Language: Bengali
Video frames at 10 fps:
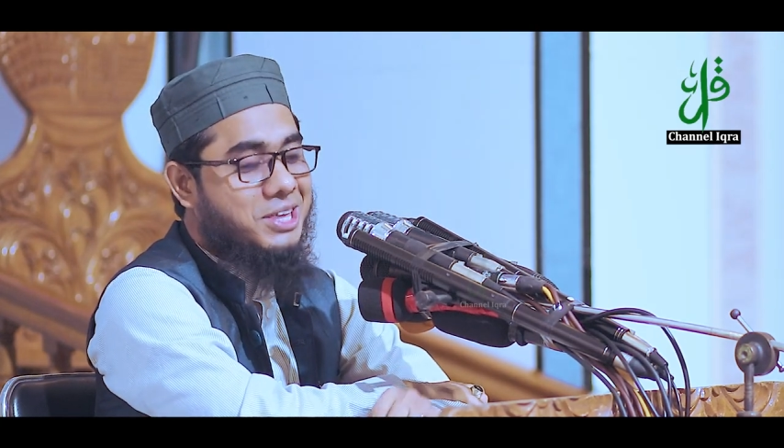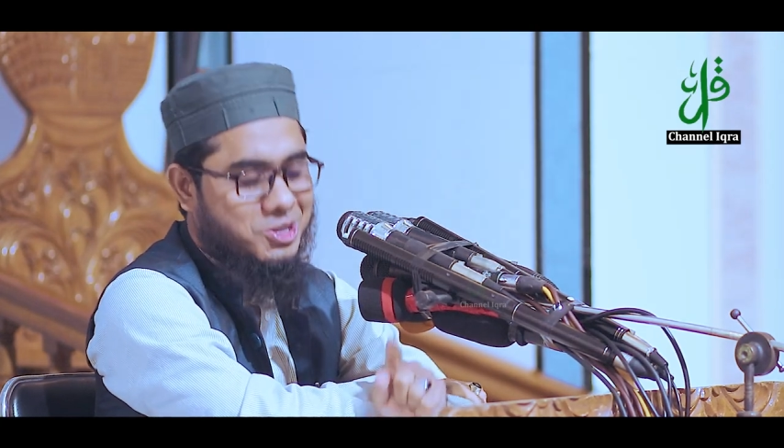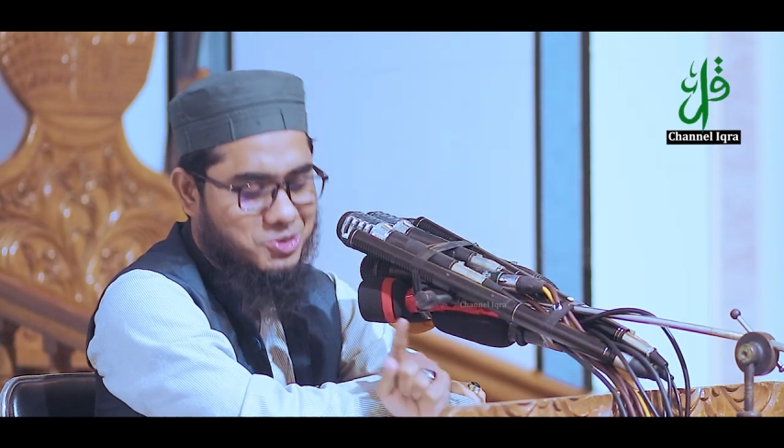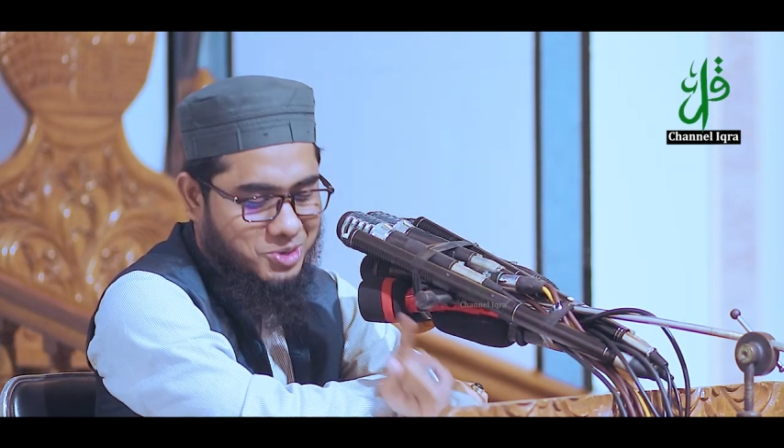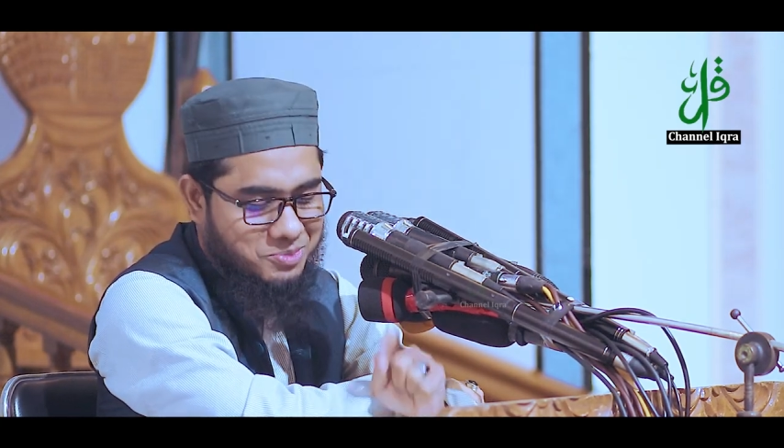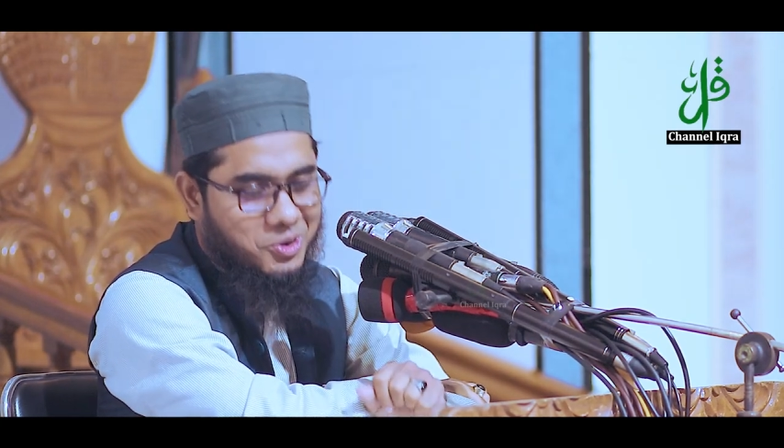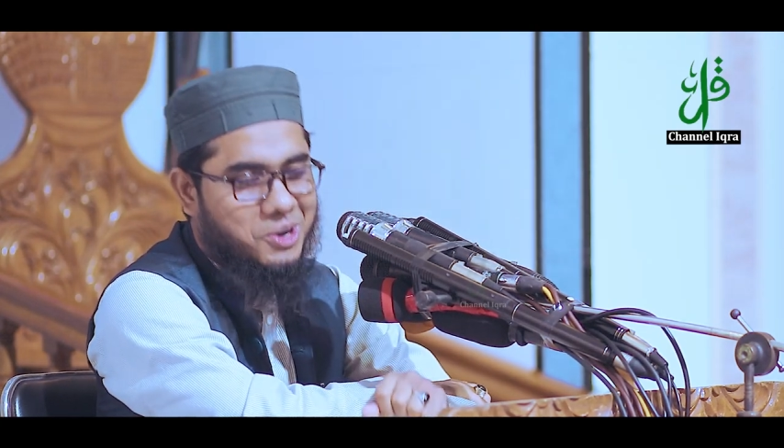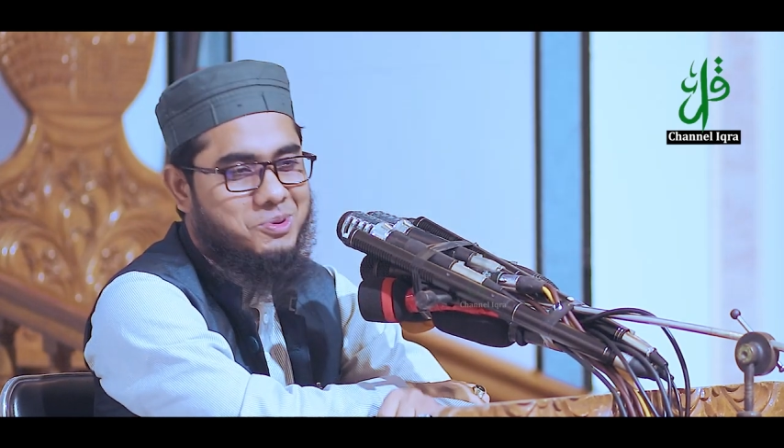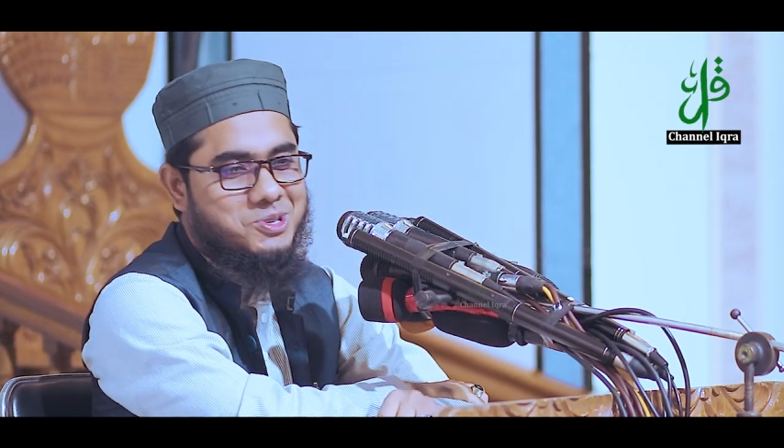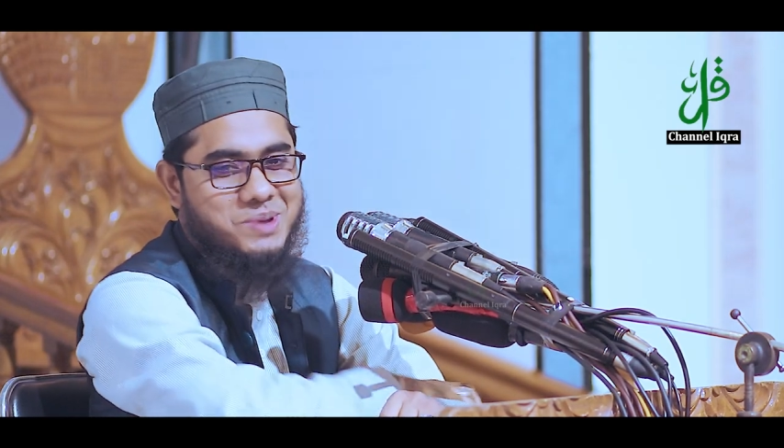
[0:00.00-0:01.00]
কিছুদিন
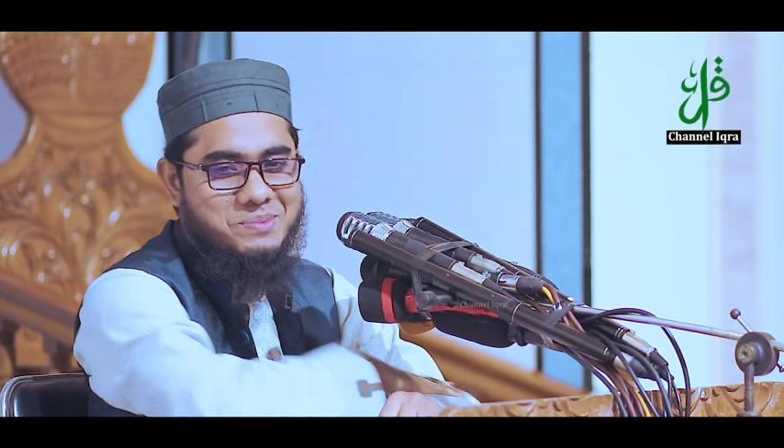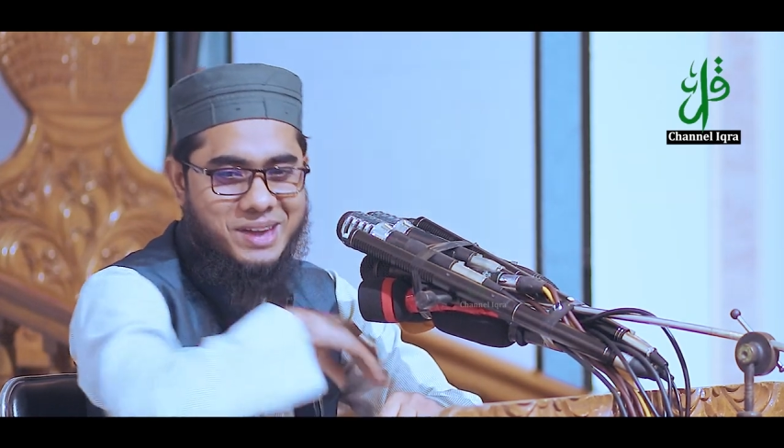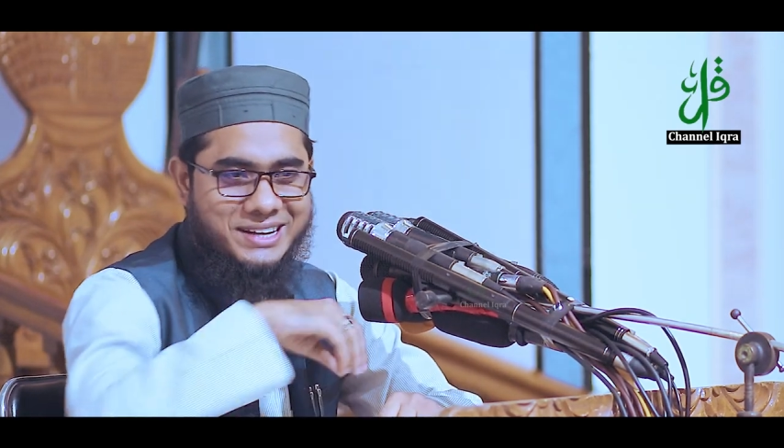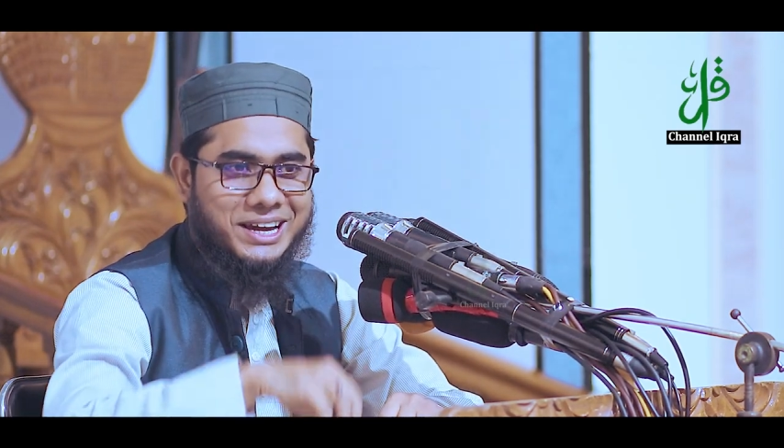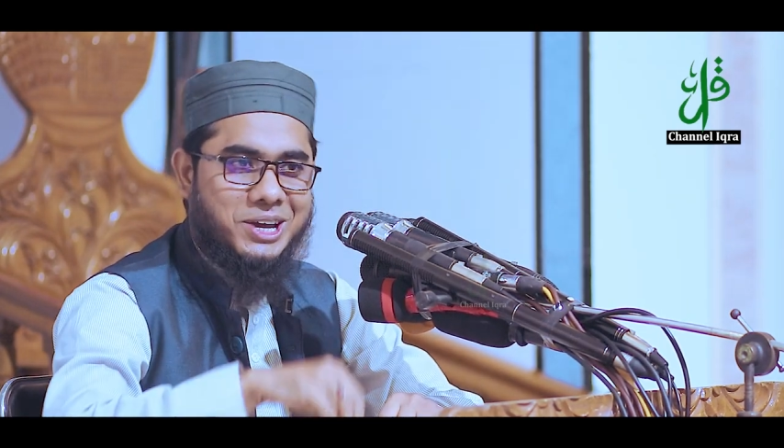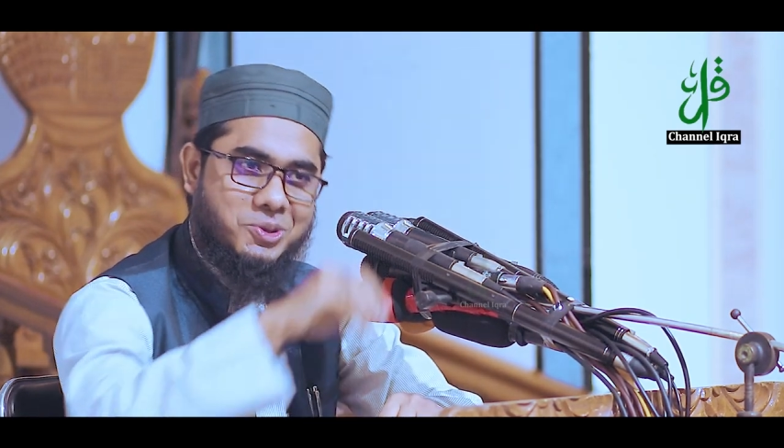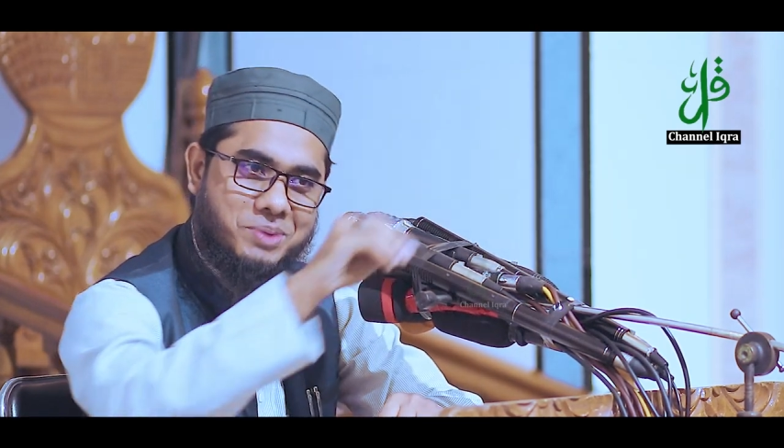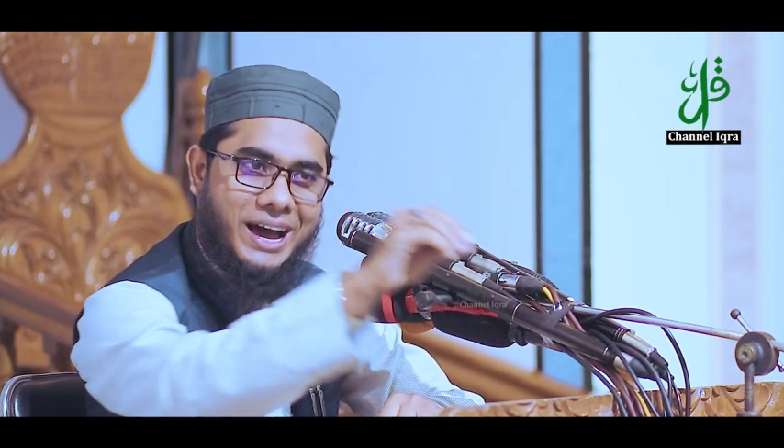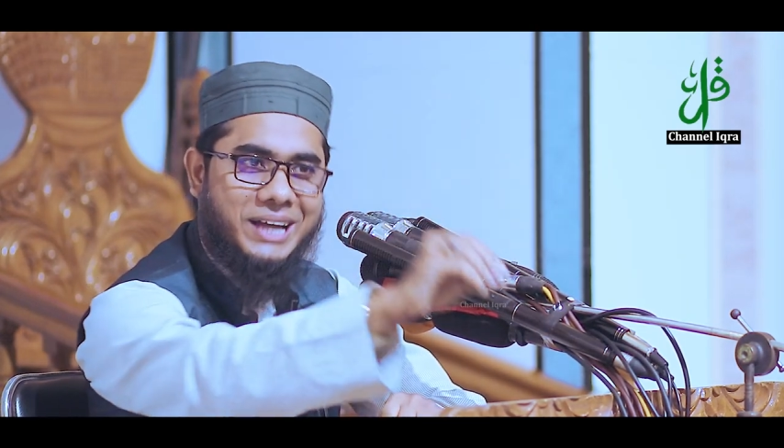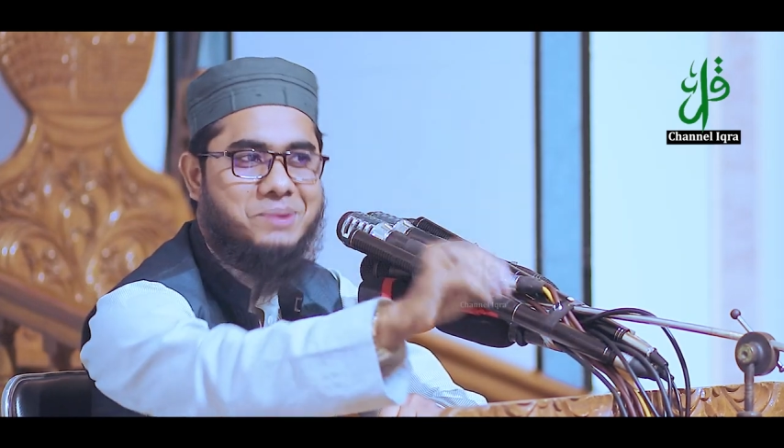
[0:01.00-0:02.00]
পরে বুঝবে মেয়েটাকে
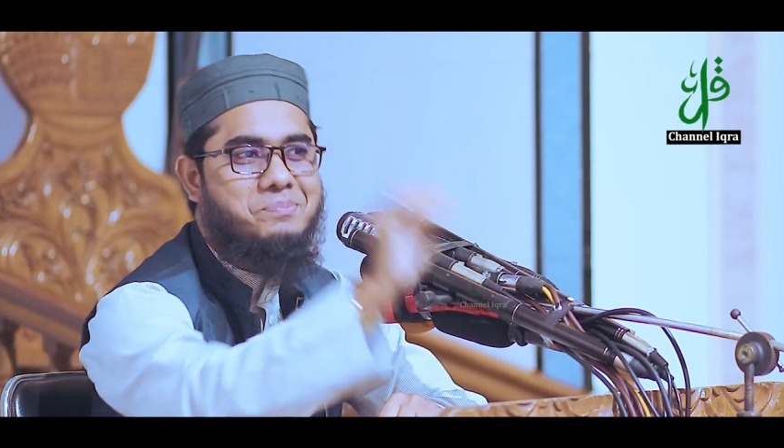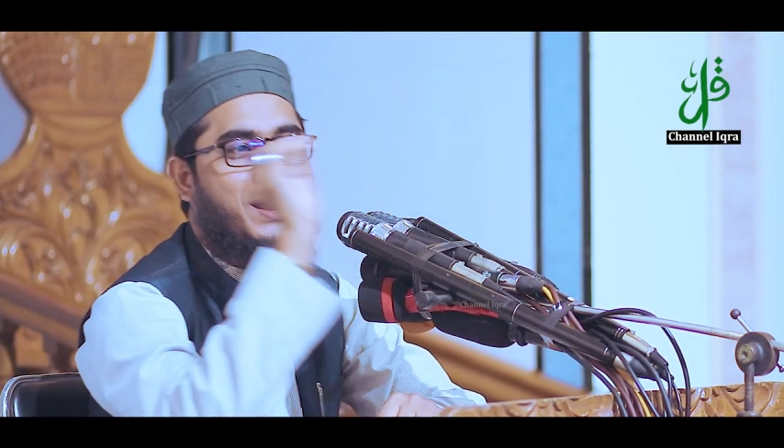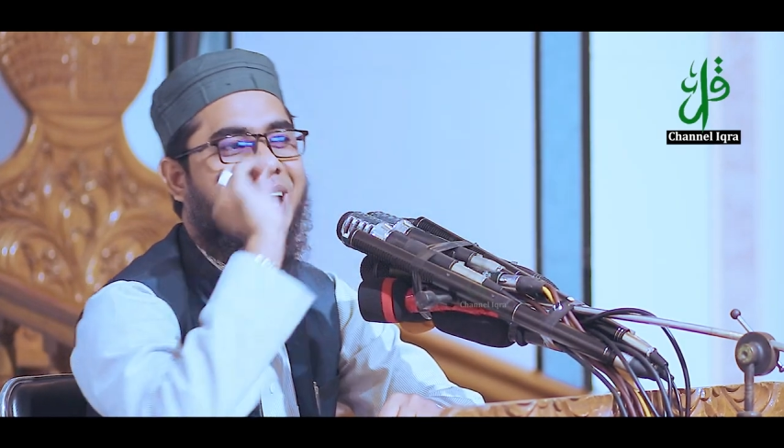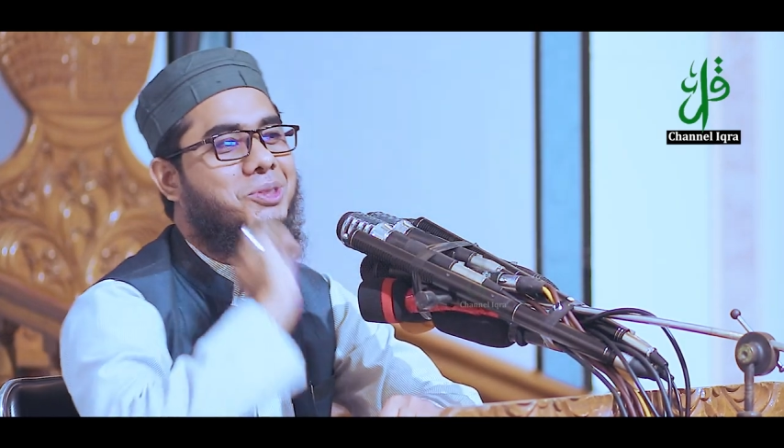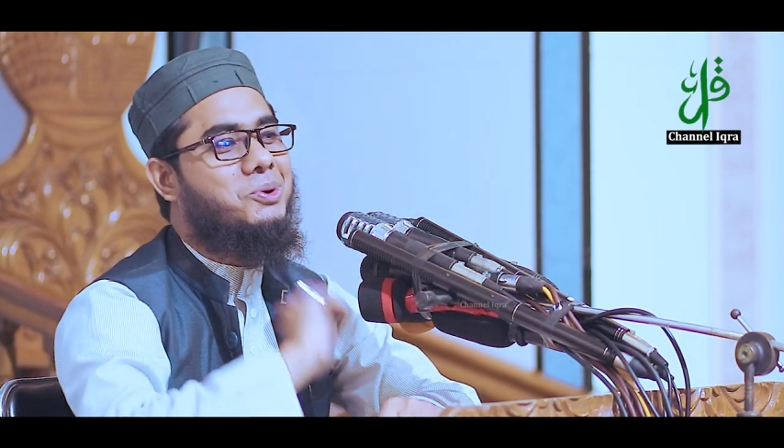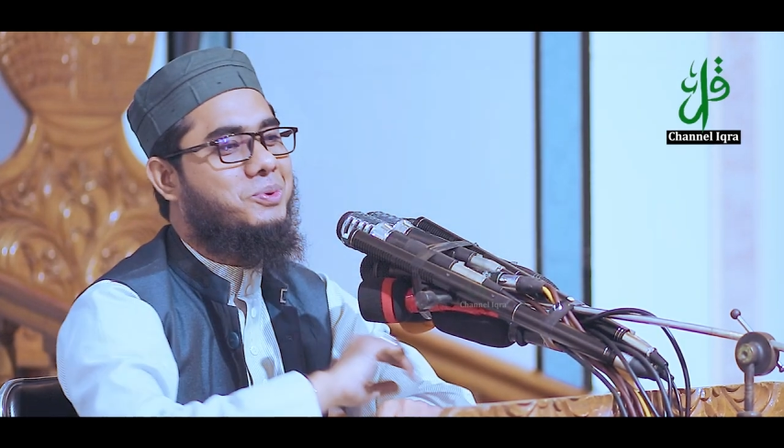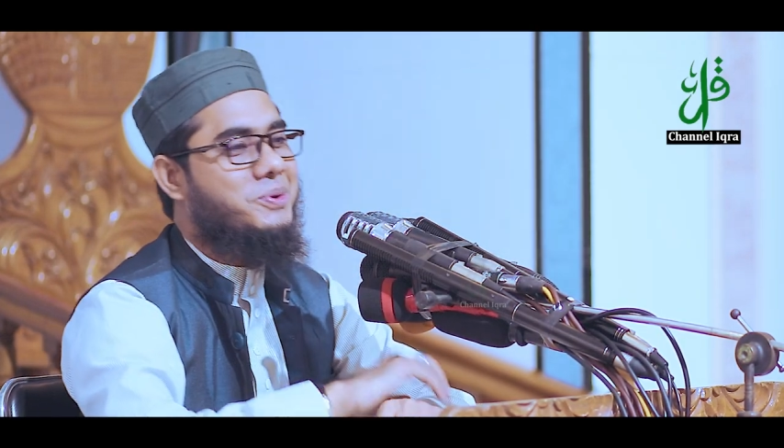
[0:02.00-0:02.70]
তুমি খাদেম বানাইয়া দো